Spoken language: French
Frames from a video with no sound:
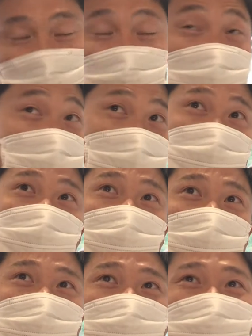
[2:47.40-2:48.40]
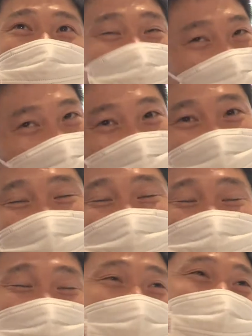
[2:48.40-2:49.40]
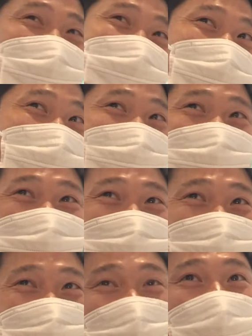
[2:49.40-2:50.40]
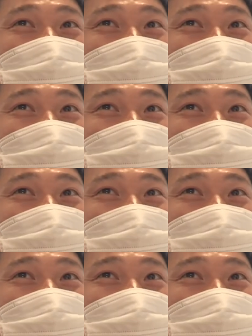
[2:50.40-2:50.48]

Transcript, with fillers: good result here, I, I can get uh, the